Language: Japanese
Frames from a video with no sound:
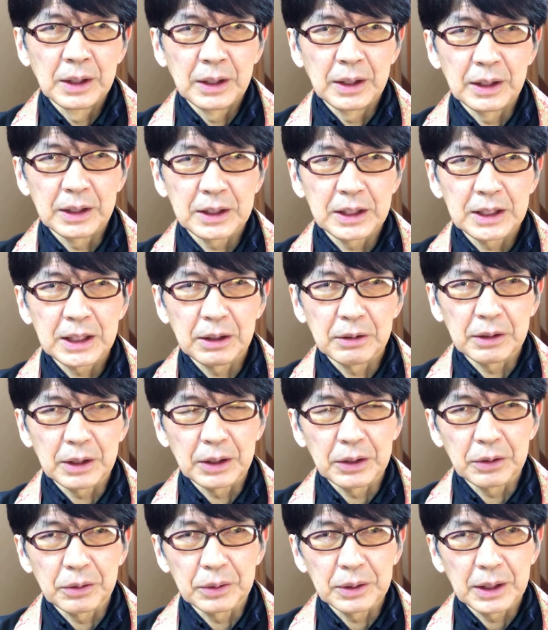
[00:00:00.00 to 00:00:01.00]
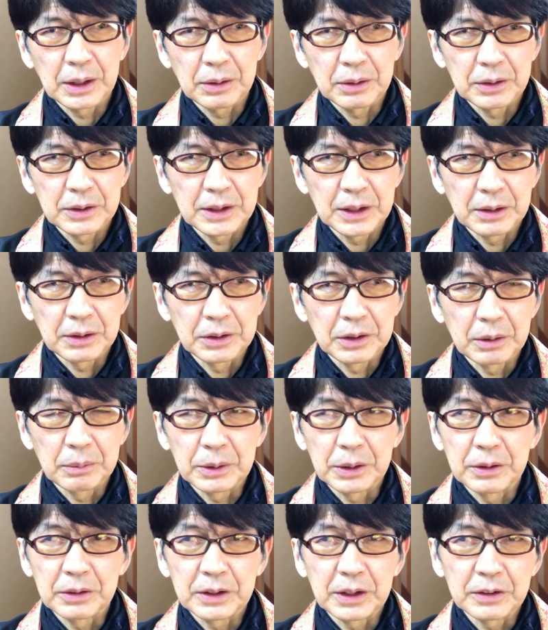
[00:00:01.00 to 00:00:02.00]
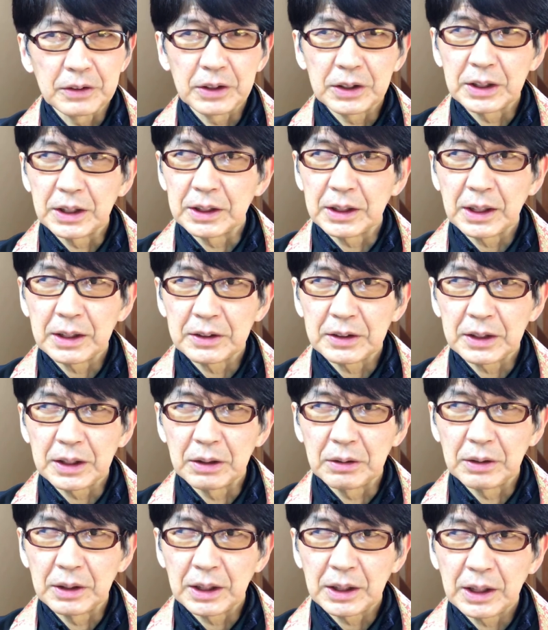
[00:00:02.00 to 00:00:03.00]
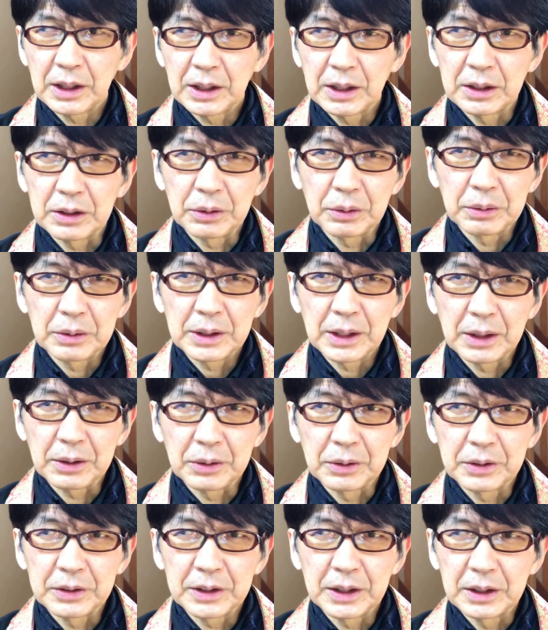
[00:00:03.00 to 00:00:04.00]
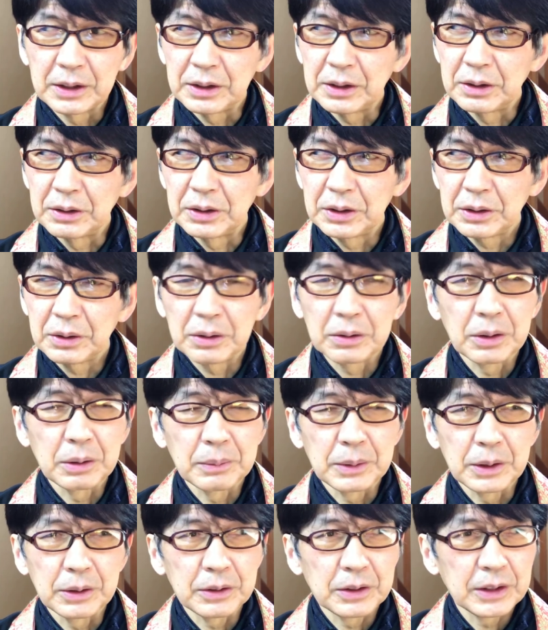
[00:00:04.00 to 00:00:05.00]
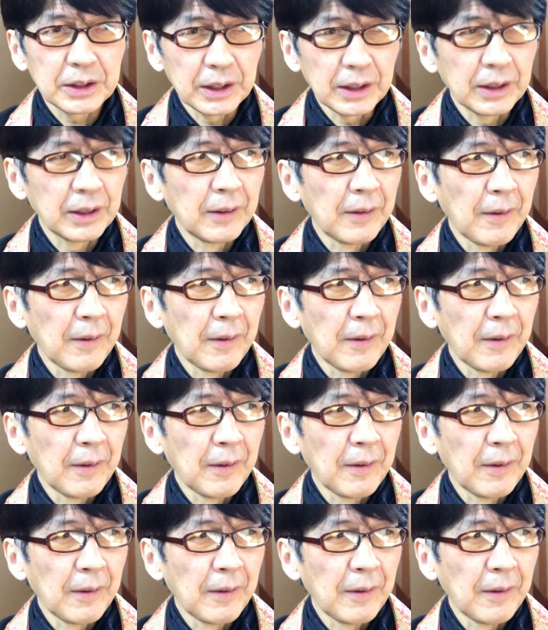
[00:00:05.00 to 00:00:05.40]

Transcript: え北浦良太郎さんを呼び寄せそして田塚の中川徳太郎さんという人を呼び寄せ